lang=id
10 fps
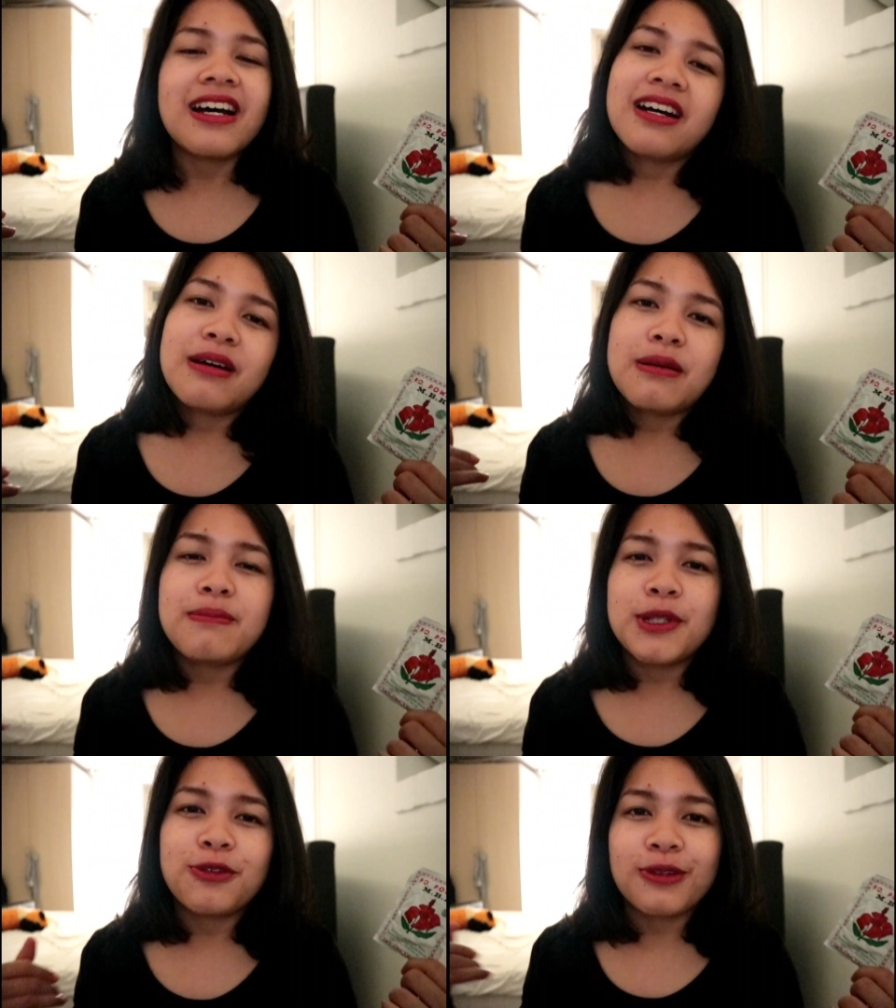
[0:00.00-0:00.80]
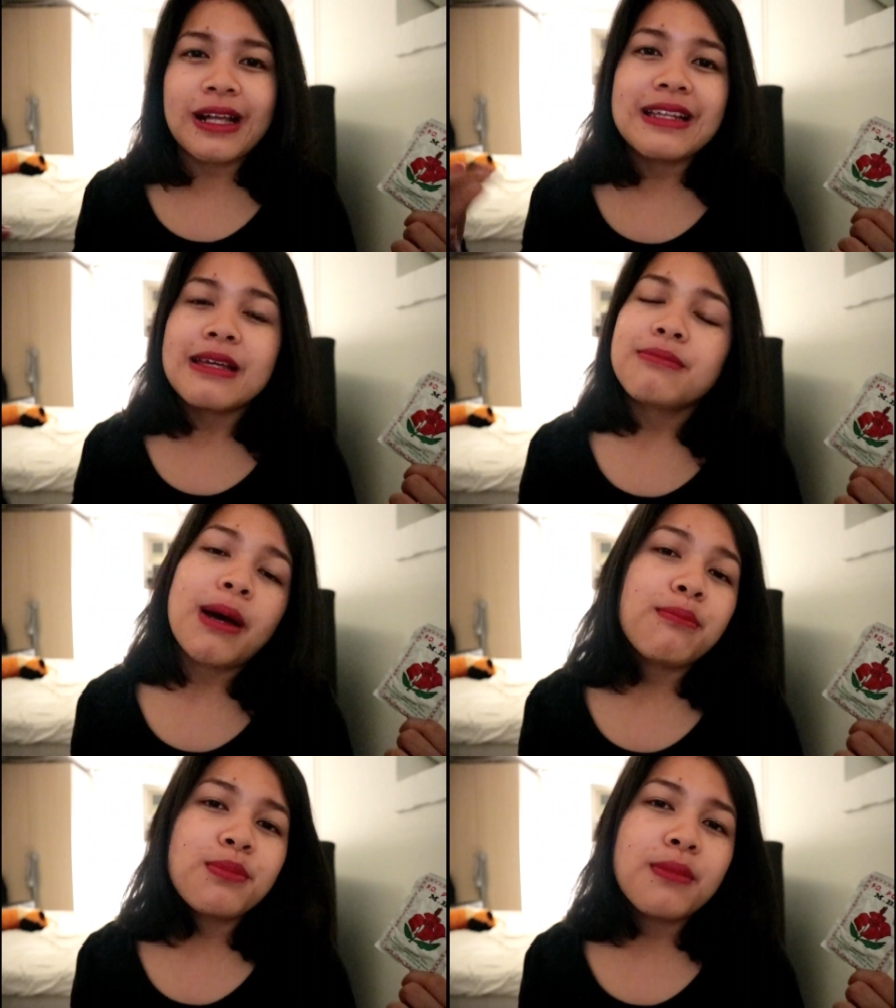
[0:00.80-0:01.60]
uh, menurut kalian
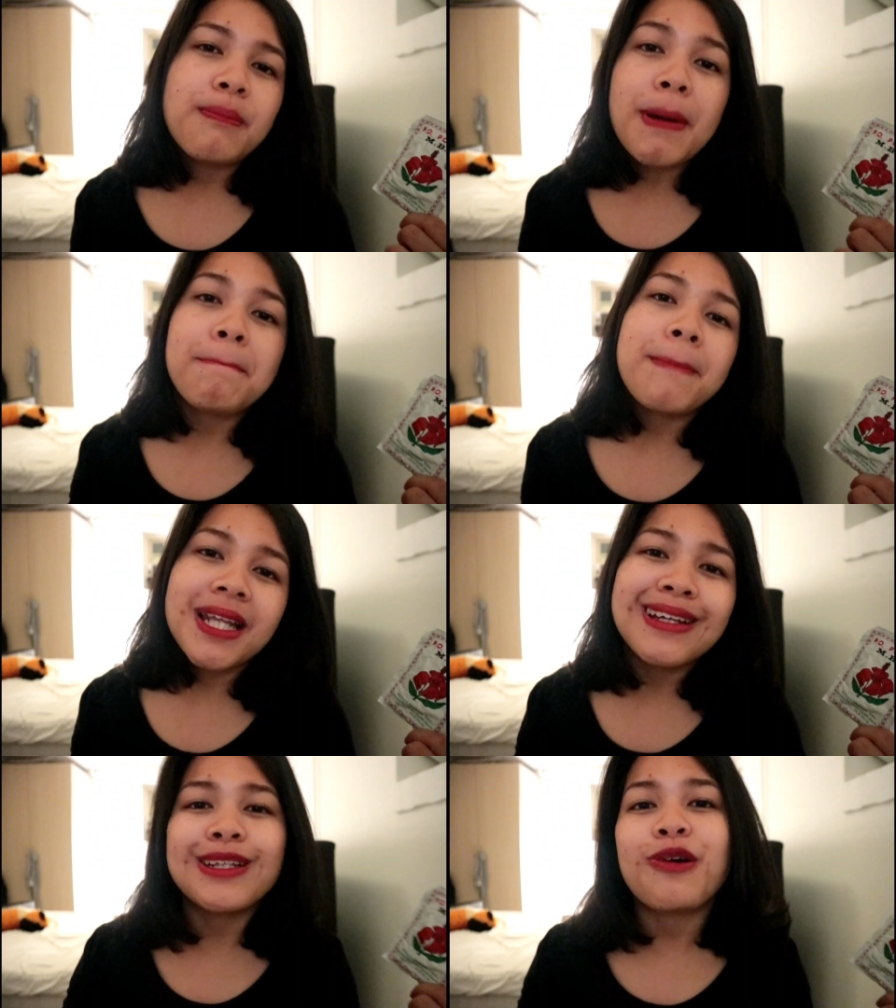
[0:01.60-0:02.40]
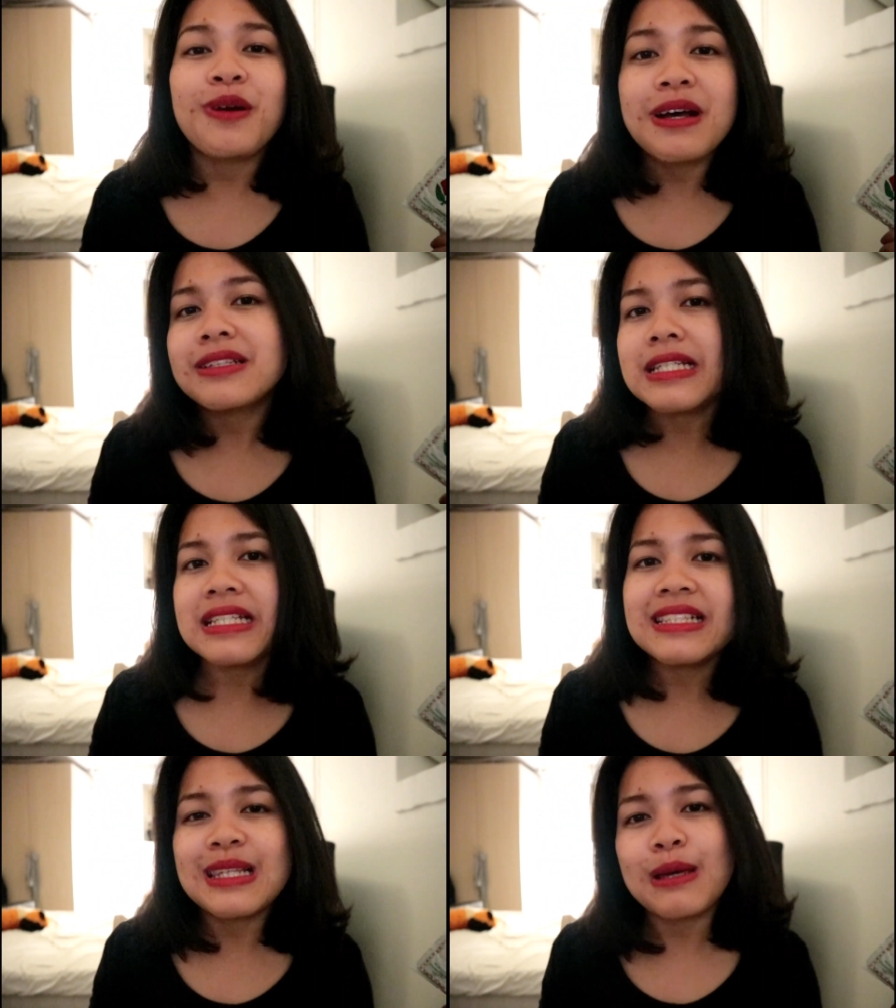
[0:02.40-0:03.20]
mempan atau enggak
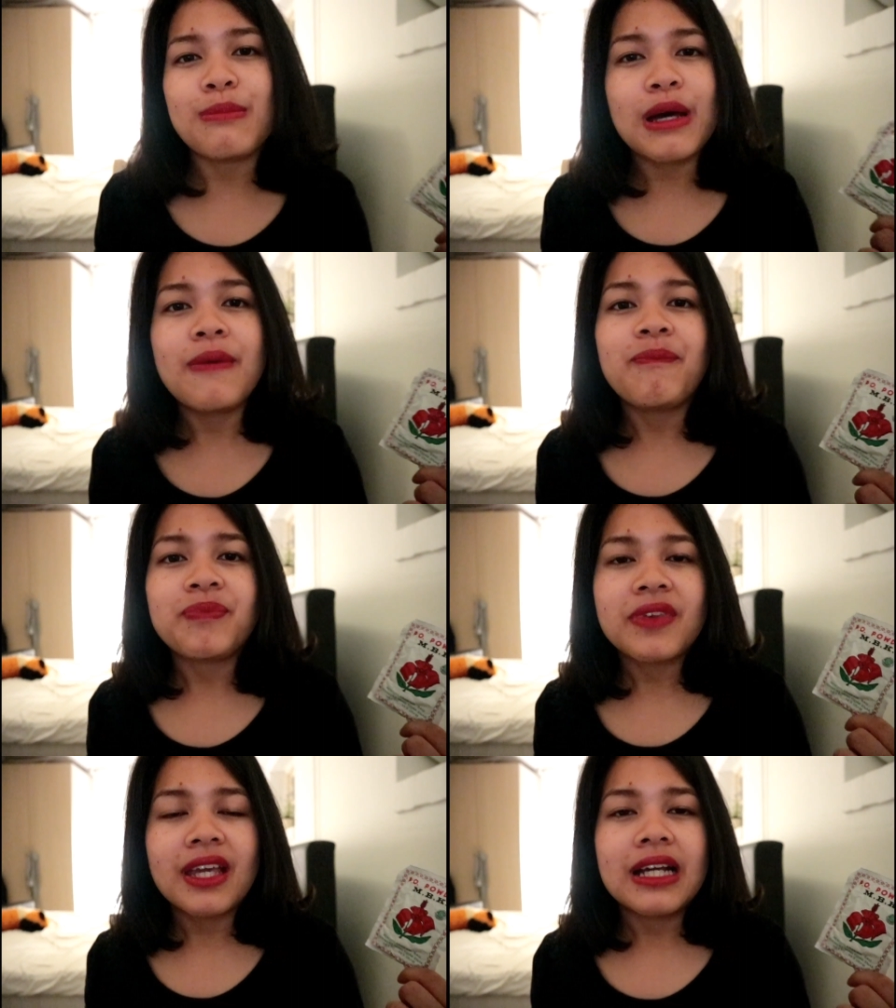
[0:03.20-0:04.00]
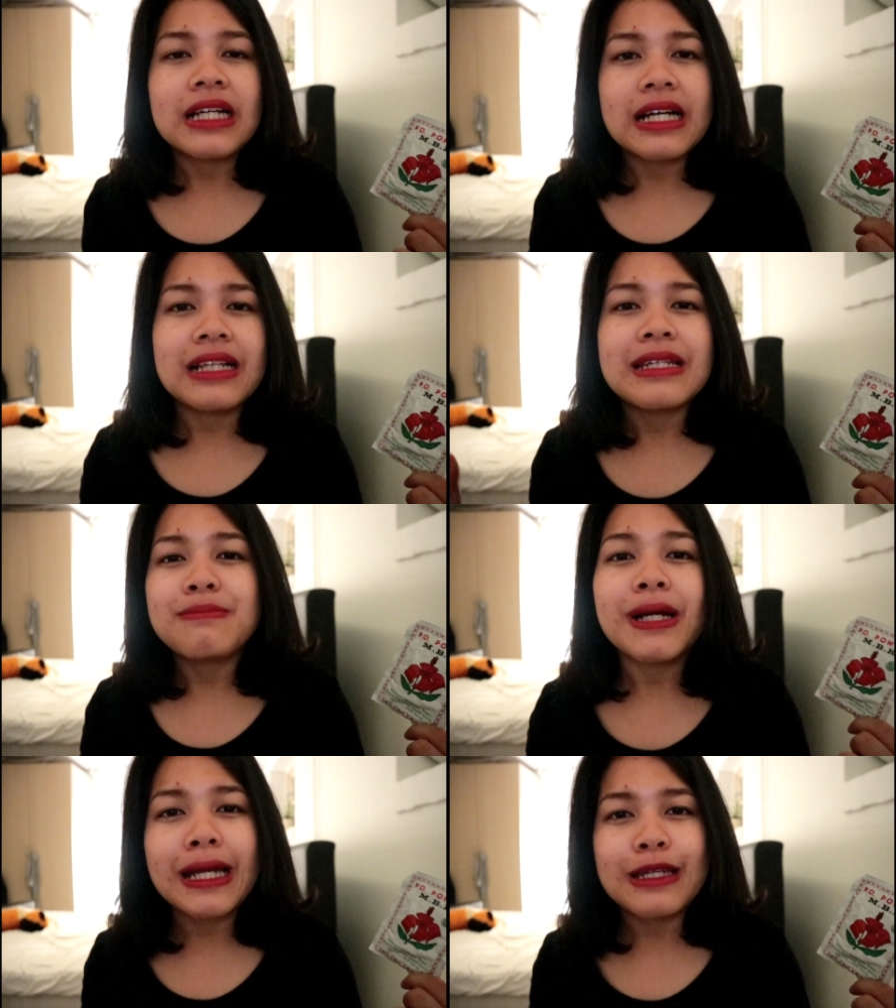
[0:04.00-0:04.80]
sih selama
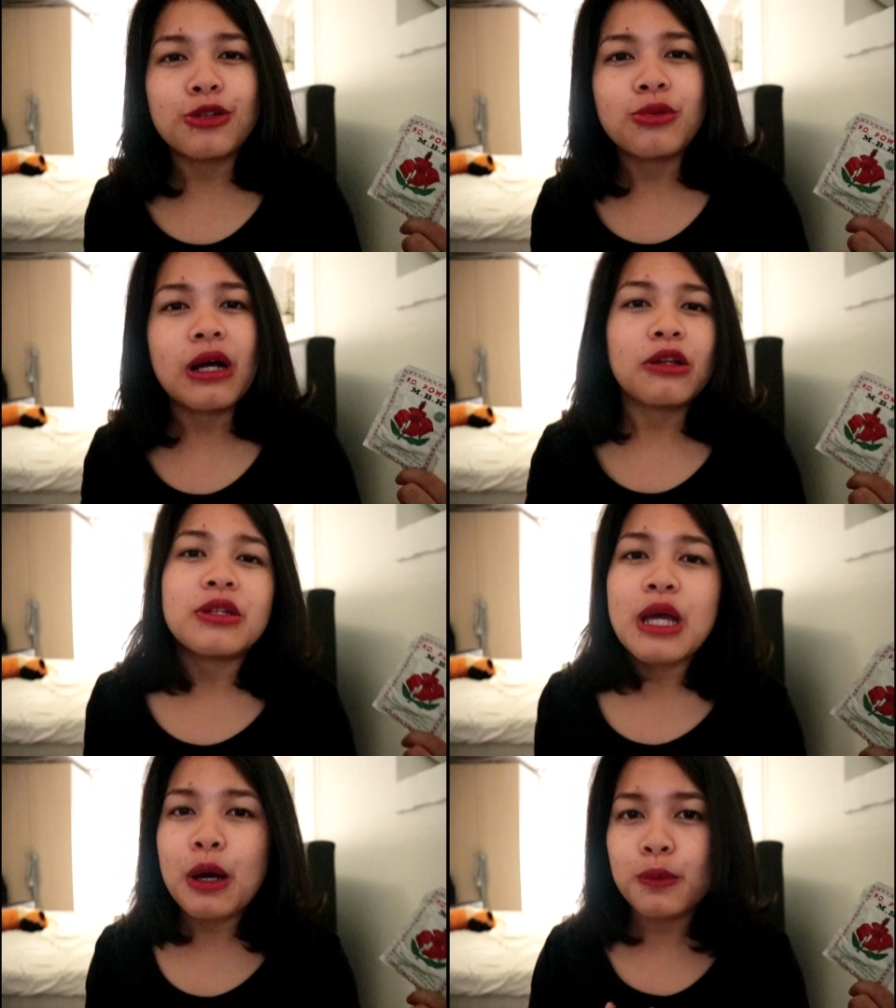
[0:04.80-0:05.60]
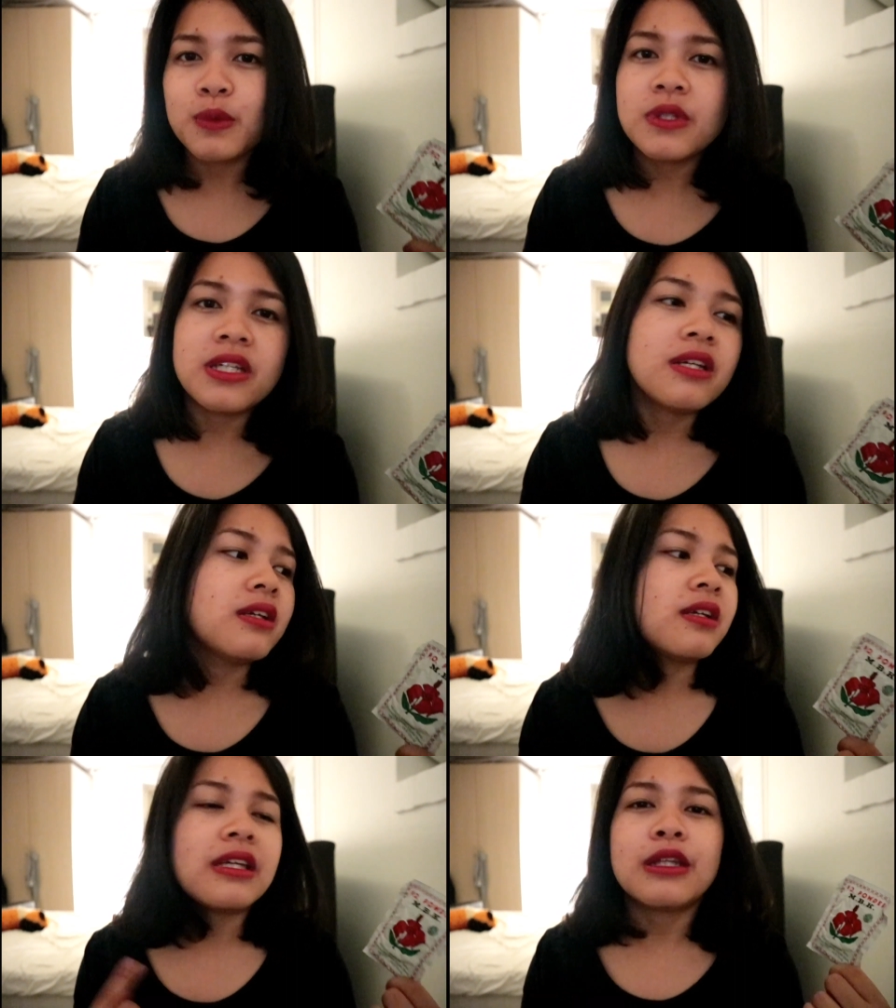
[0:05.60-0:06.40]
kalian pakai itu kalau di aku
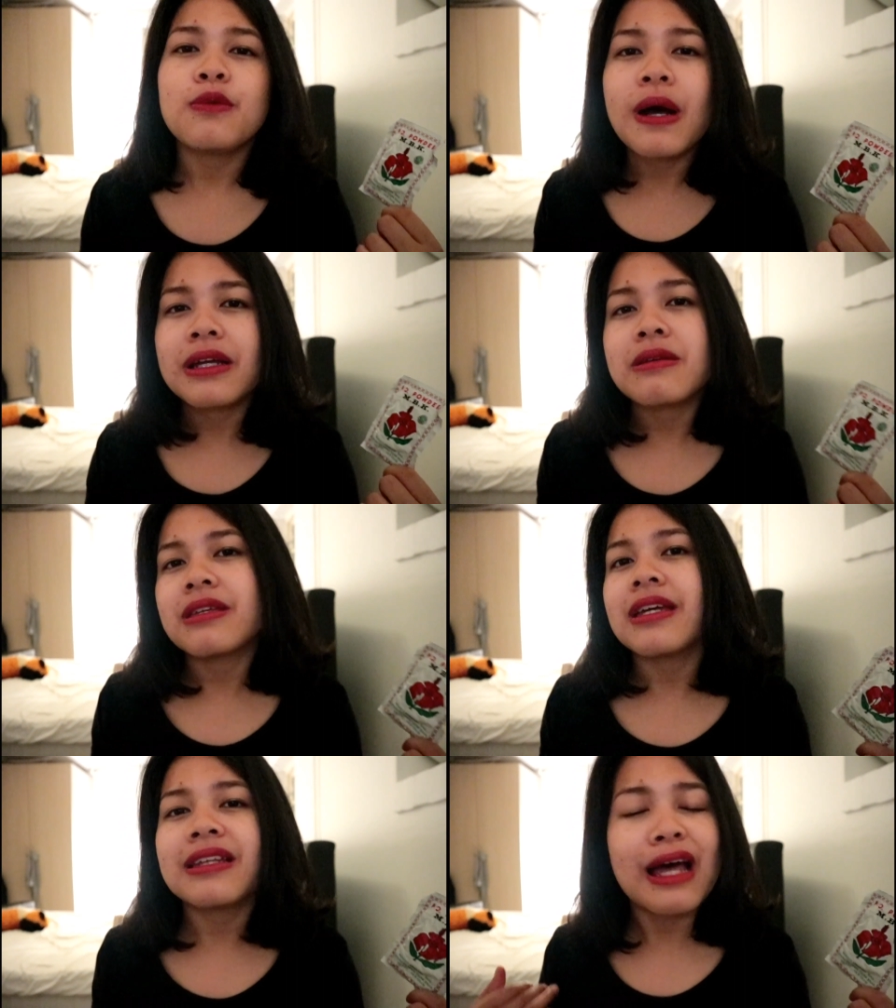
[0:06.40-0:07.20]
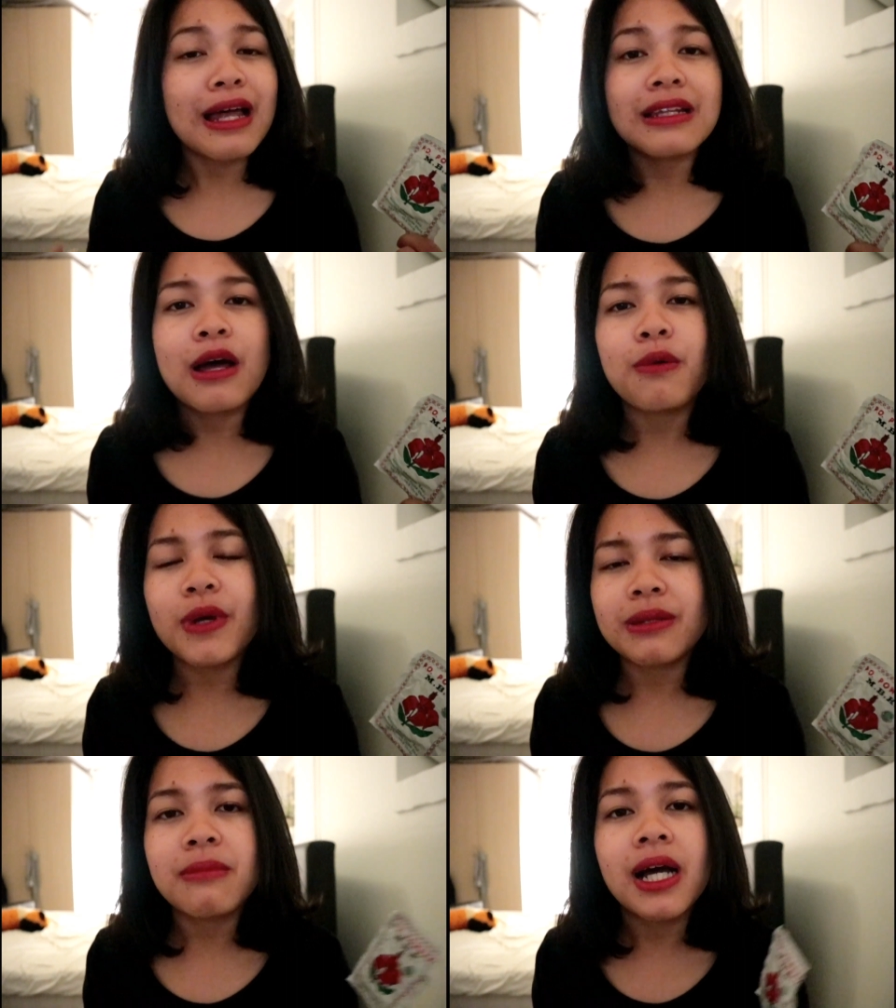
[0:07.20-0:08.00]
sih ini wanginya tahan awet